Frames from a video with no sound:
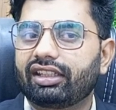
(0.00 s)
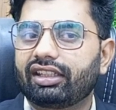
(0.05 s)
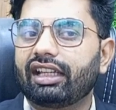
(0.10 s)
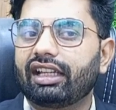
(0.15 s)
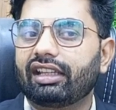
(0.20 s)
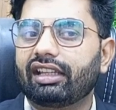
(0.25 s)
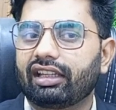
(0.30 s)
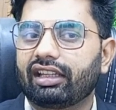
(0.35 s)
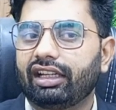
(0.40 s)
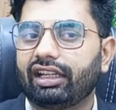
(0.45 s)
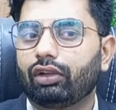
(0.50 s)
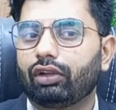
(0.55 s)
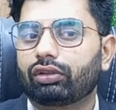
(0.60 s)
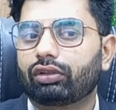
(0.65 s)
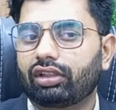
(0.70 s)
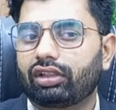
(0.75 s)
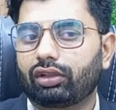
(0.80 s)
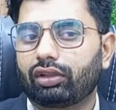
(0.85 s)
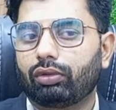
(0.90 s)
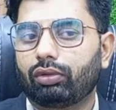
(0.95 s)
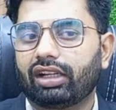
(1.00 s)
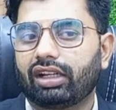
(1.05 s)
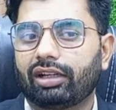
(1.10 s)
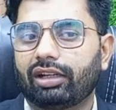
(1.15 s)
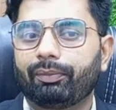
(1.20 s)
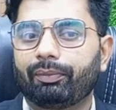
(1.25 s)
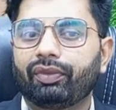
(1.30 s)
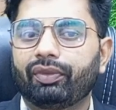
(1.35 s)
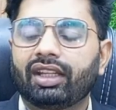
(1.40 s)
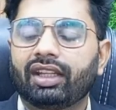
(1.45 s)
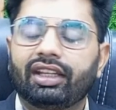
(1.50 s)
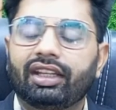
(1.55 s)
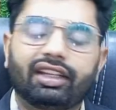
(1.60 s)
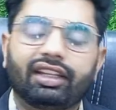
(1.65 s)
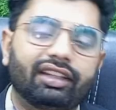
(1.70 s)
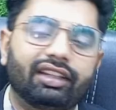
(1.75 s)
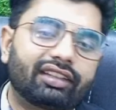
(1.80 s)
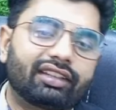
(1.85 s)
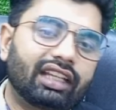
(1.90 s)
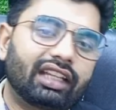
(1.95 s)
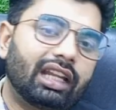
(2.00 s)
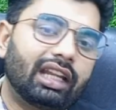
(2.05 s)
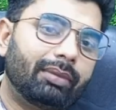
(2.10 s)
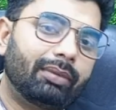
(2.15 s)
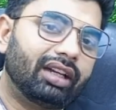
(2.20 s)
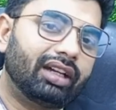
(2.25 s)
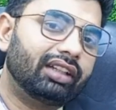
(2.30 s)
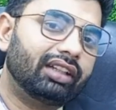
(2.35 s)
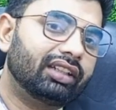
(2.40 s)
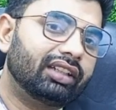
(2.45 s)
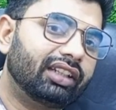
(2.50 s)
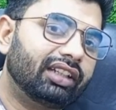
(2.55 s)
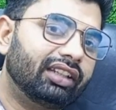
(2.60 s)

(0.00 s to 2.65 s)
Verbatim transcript: दिया जाता है डॉक्टर के द्वारा इसके अलावा